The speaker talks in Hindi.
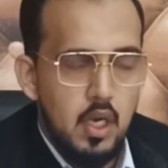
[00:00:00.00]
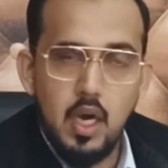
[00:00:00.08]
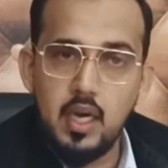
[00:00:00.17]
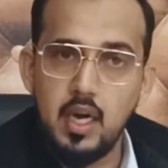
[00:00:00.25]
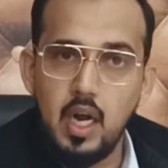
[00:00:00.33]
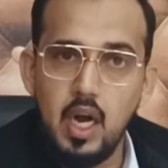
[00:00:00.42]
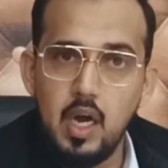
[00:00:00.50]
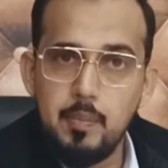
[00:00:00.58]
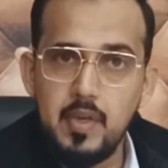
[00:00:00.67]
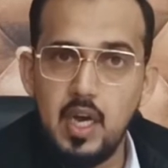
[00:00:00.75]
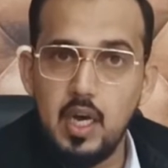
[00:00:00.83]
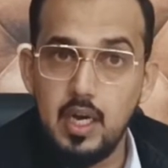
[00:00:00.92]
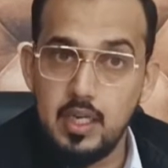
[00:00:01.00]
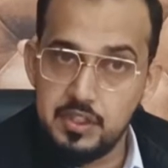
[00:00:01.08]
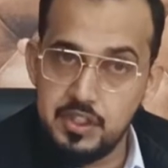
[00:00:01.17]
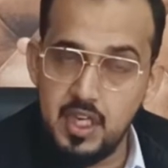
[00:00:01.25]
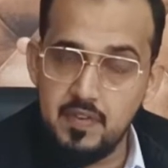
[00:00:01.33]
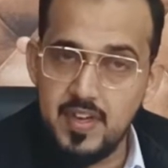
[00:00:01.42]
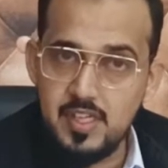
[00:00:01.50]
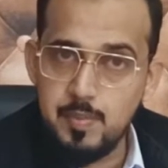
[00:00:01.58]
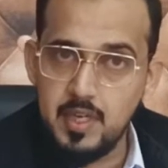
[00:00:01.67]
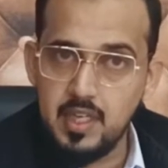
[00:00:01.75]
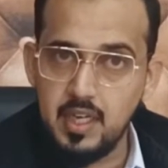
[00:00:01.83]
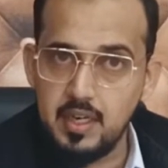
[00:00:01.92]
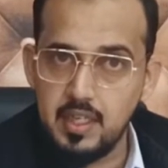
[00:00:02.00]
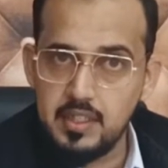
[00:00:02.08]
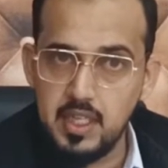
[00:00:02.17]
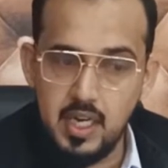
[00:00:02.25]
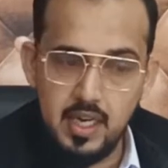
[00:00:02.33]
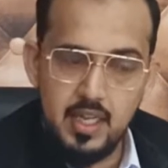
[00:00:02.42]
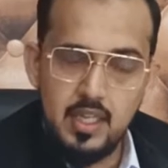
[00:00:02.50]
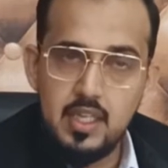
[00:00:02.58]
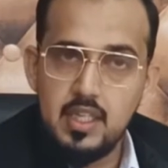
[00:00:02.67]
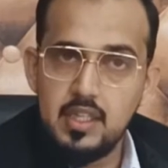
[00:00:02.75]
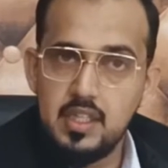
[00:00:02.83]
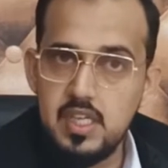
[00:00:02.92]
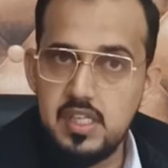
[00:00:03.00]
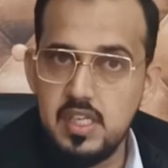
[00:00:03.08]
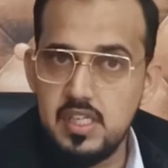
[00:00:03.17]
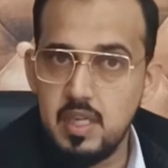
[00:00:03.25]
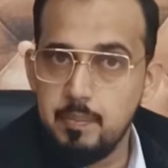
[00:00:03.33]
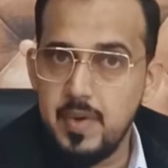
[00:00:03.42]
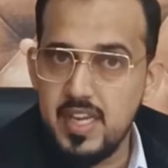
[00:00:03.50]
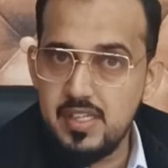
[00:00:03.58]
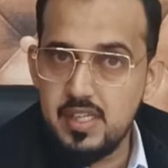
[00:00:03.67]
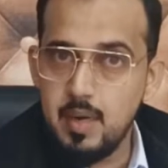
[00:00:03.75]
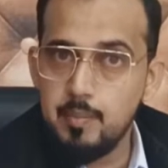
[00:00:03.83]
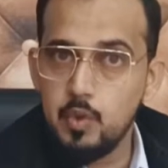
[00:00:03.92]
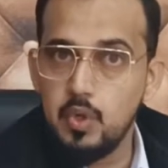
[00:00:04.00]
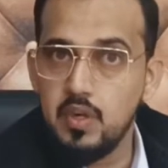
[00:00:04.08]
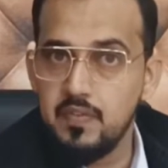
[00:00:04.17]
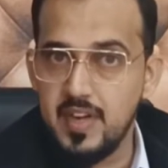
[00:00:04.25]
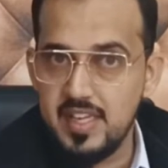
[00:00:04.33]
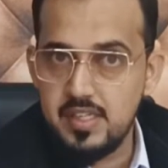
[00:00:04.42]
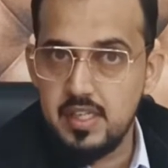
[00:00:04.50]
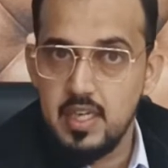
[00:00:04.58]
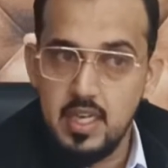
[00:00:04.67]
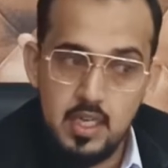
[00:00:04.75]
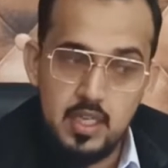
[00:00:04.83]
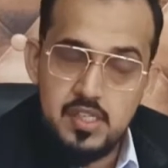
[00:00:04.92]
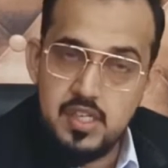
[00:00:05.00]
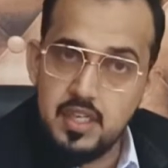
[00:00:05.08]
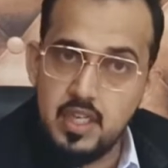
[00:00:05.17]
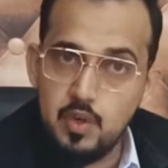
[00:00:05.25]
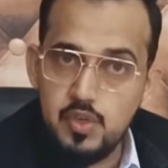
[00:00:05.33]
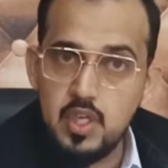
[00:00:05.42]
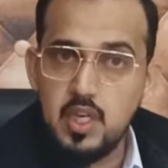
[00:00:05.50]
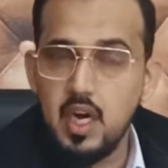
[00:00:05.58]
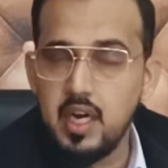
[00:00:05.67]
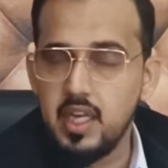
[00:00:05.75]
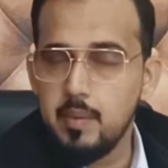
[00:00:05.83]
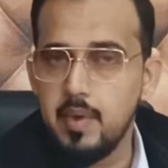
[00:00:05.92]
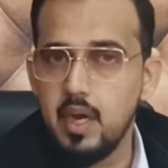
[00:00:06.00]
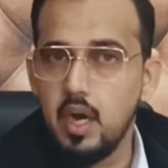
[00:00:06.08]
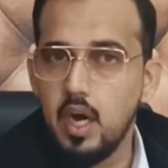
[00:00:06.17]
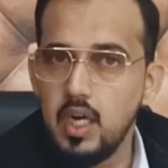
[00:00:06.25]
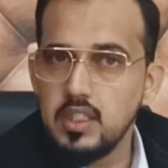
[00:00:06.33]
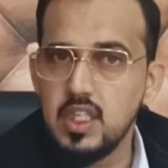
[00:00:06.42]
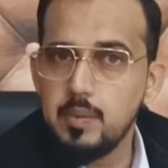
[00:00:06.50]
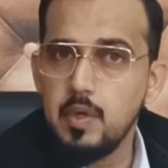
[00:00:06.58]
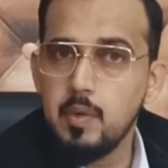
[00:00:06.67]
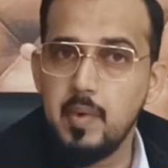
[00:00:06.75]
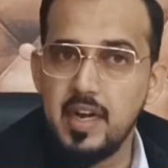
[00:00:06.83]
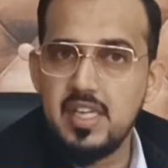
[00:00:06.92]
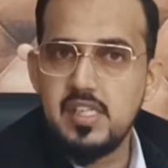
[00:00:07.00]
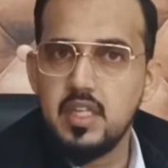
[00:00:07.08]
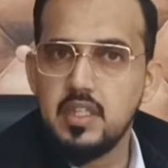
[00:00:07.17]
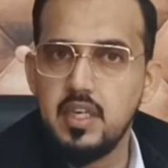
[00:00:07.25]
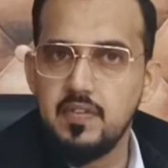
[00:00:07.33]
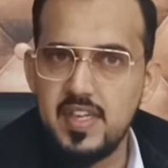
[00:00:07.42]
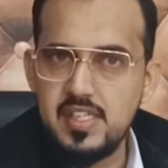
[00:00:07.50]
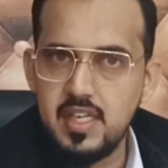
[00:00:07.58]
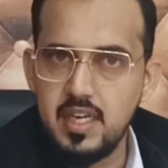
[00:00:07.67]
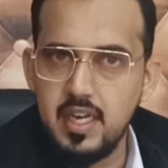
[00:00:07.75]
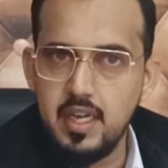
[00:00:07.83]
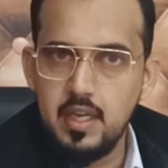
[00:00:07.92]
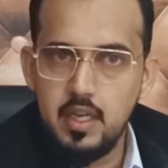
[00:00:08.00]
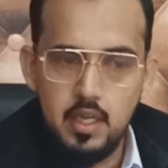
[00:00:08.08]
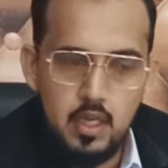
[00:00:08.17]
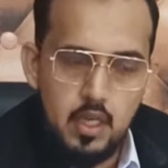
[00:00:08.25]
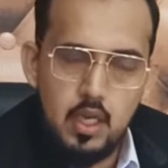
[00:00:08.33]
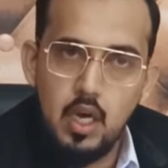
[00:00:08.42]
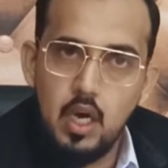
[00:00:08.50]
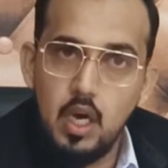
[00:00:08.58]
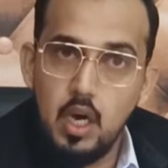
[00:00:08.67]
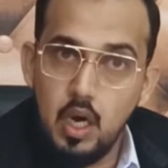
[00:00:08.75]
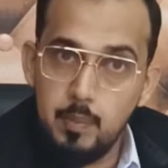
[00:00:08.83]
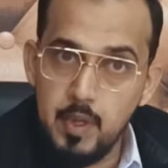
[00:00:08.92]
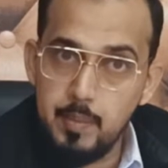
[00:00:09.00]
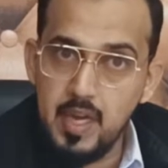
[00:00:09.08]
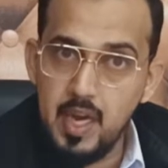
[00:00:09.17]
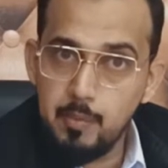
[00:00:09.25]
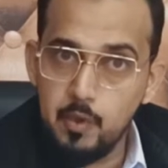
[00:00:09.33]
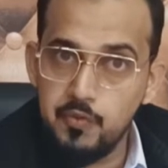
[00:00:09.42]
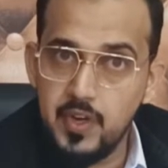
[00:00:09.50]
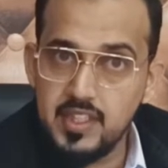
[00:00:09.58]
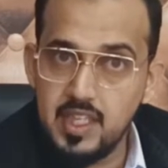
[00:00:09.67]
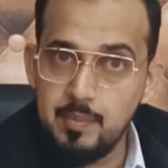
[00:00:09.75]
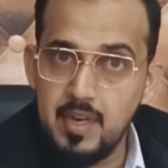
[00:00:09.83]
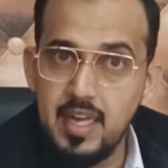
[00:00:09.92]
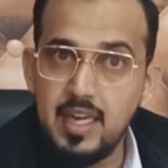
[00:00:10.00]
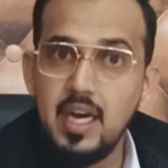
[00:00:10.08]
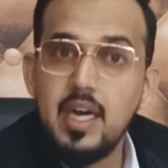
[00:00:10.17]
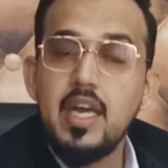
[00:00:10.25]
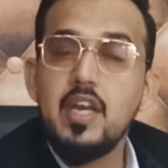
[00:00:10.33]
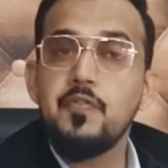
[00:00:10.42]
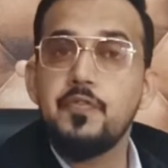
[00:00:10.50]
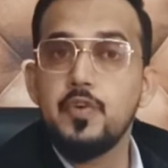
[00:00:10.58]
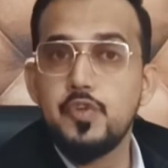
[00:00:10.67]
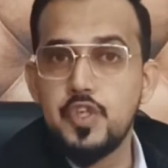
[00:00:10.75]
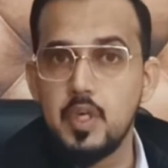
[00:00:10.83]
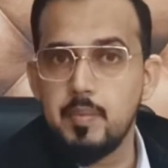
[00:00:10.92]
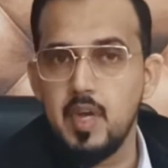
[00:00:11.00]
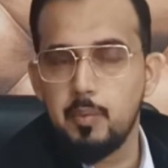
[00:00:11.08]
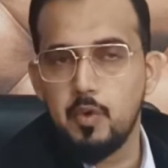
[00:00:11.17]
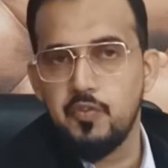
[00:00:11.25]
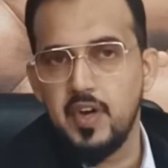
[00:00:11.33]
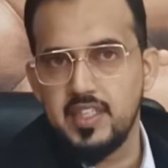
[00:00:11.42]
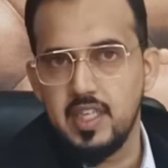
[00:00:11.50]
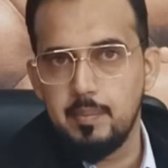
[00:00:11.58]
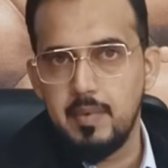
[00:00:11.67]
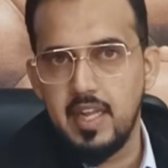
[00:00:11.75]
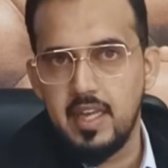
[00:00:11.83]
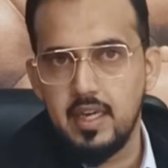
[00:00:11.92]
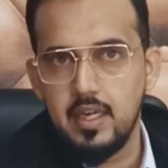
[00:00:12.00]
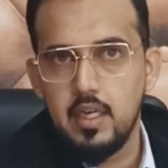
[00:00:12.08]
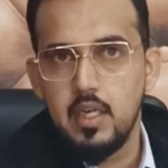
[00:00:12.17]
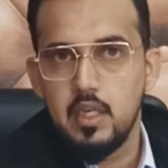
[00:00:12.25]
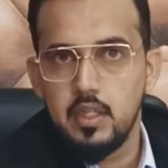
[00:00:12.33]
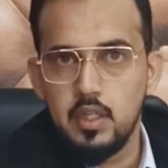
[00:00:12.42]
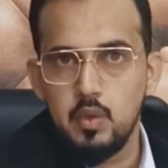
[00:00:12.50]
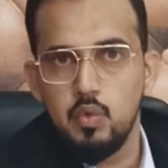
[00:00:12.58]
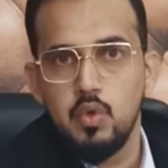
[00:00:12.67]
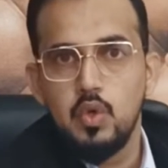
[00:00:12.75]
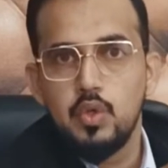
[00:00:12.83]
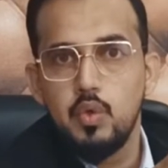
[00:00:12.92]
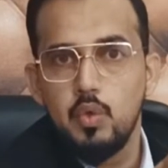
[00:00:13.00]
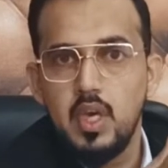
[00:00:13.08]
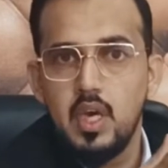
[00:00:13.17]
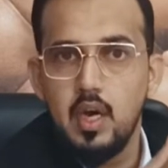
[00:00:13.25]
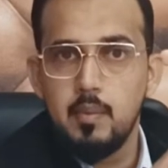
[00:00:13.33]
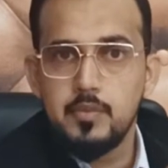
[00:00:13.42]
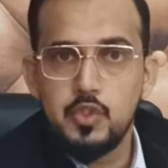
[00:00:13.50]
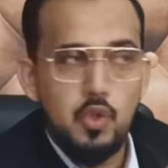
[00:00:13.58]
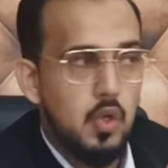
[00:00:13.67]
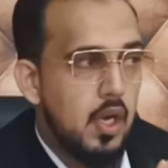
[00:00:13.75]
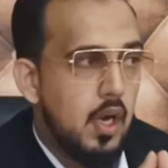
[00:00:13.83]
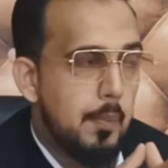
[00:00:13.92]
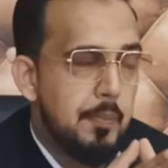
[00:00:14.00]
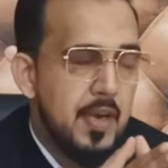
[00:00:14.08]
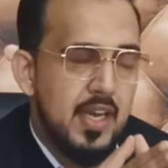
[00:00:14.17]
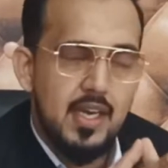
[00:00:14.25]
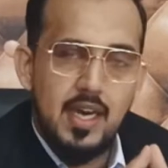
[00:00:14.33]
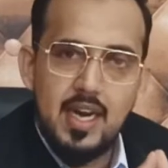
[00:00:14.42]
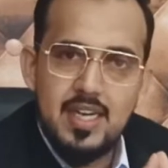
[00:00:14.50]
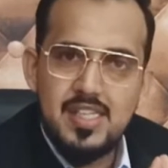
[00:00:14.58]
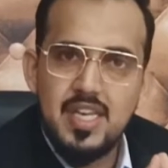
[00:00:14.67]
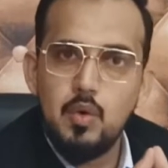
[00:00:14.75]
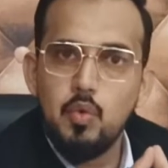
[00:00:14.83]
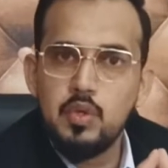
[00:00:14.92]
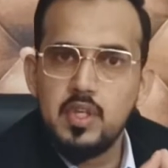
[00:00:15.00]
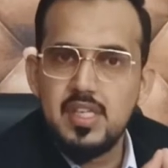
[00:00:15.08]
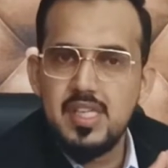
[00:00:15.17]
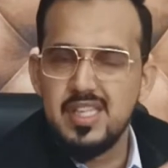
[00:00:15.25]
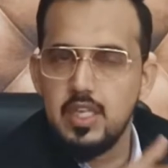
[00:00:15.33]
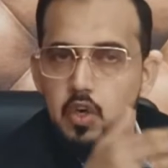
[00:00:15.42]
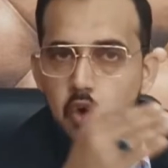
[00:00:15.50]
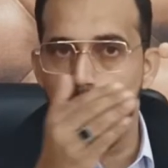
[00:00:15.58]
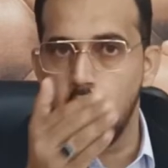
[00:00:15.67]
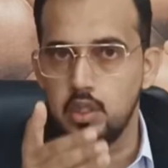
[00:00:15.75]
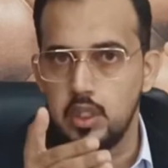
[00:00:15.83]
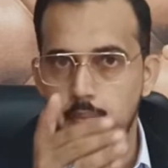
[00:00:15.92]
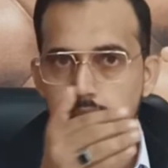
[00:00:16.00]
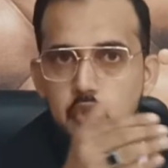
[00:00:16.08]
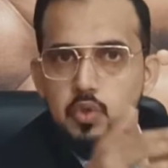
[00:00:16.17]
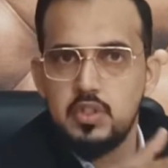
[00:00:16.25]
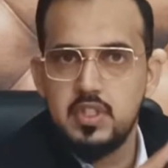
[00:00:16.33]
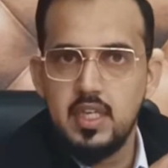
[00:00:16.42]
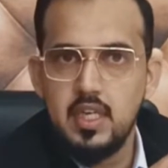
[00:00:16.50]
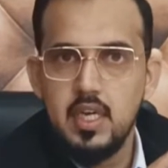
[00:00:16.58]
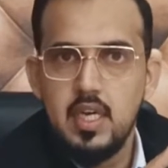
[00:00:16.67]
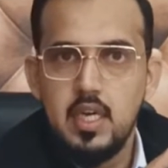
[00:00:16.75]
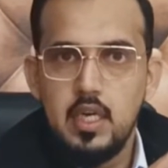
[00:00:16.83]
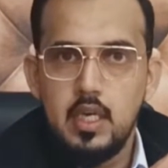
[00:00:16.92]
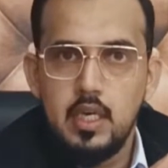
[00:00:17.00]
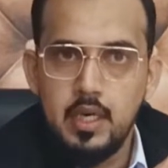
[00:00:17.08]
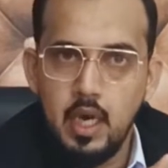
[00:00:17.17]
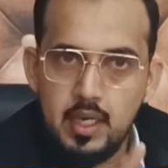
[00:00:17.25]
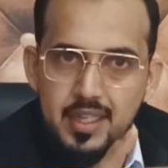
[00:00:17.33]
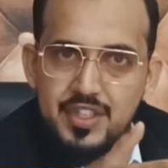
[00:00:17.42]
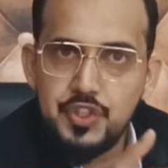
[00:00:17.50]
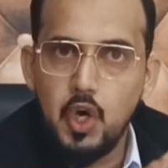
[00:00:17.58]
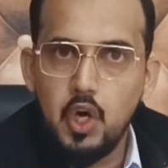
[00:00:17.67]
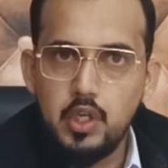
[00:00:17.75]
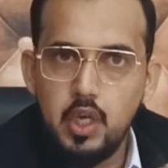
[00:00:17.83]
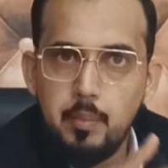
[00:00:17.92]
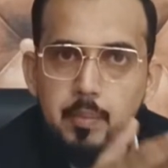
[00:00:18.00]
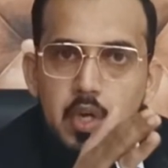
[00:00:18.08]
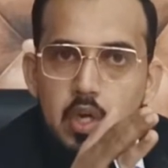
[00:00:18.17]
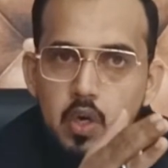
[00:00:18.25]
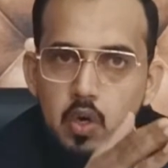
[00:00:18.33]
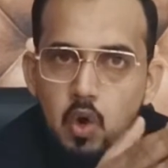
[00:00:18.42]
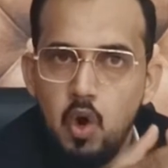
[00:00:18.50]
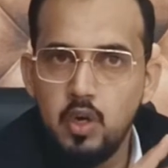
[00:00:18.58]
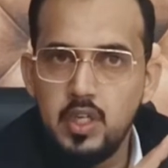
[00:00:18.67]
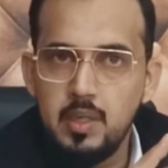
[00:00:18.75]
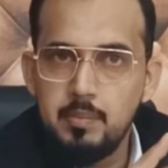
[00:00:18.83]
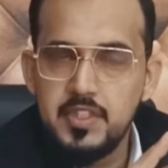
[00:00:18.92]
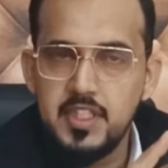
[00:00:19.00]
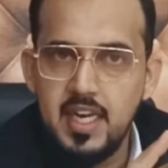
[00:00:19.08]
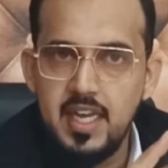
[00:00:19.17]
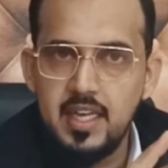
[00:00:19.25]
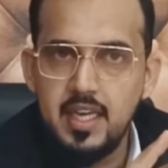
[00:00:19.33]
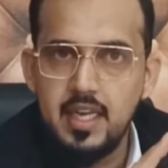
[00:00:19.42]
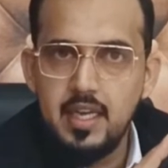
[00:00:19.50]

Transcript: अगर आप भी अच्छी इन्वेस्टमेंट करना चाह रहे हैं दिस इज़ द बेस्ट टाइम टू इन्वेस्ट सिटी हाउसिंग खारिया में आज ही आप हमारे साथ इन्वेस्ट करें अभी भी आपको फ़ायदा मिलेगा इन फ्यूचर भी आपको फ़ायदा मिलेगा क्यों क्योंकि हम जो अपने क्लाइंट्स हैं उनके साथ लॉन्ग टर्म सोचते हैं ना कि शॉर्ट टर्म लॉन्ग टर्म चलेंगे